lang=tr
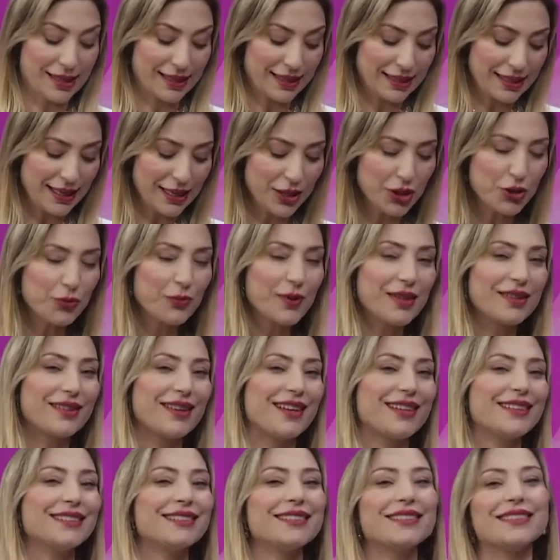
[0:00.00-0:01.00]

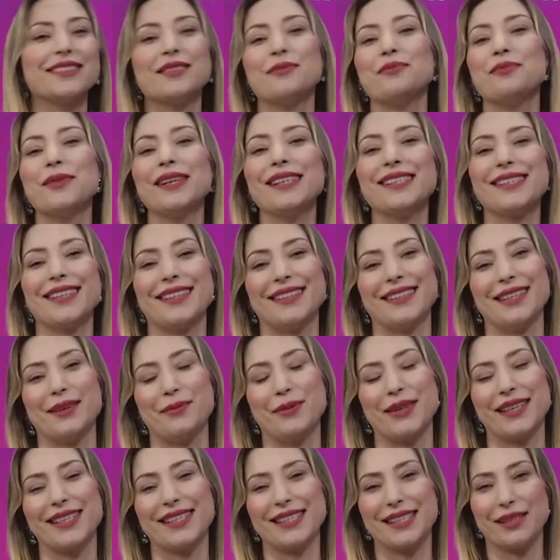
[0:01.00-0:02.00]
geçmeden Melisa diye
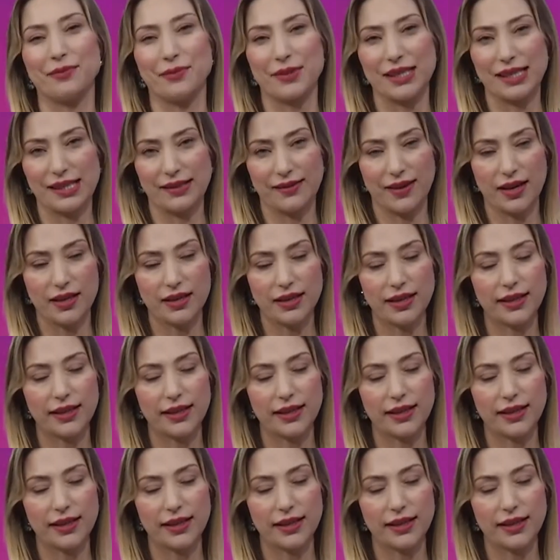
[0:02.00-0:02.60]
bir kızımız var.